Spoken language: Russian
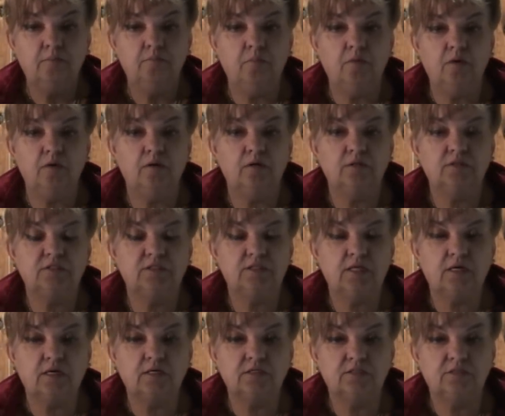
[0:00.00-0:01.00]
э,
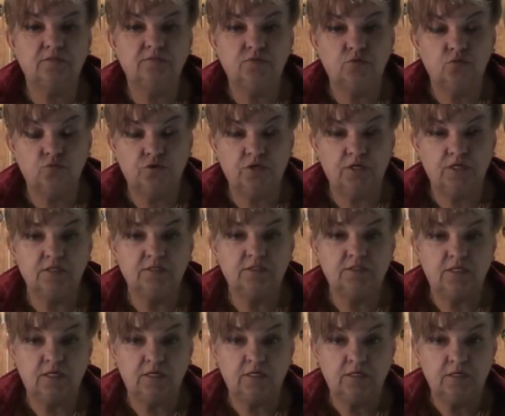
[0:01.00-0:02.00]
стараться все-таки
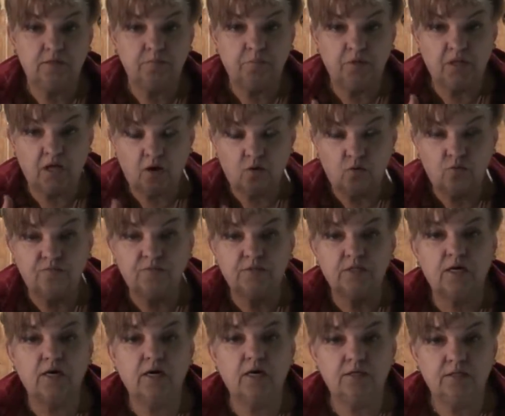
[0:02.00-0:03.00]
среди плохого
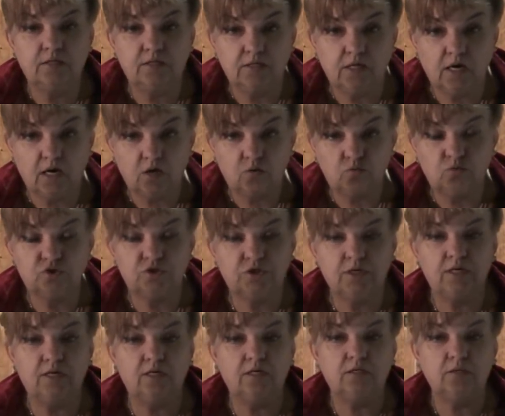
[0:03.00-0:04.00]
находить
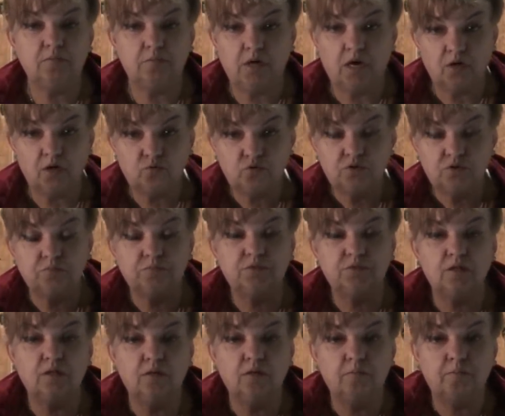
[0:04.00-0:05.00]
хорошее и этим хорошим
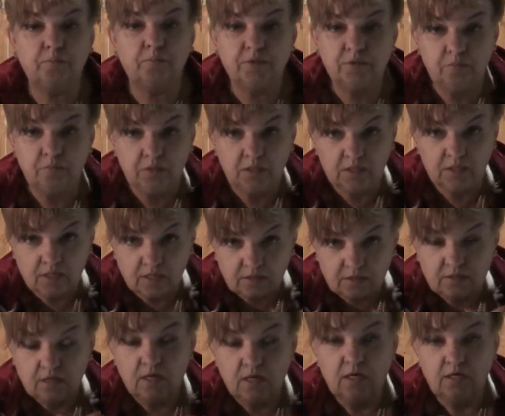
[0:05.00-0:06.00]
э,
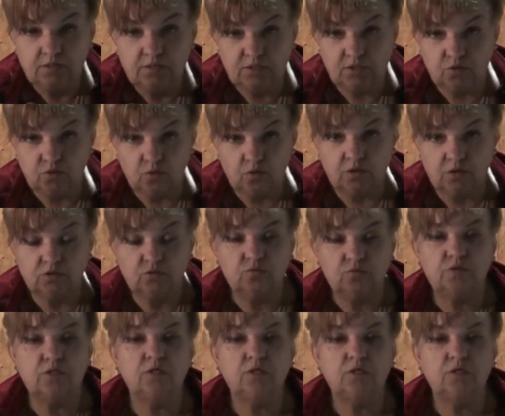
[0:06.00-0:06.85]
подменять ситуацию.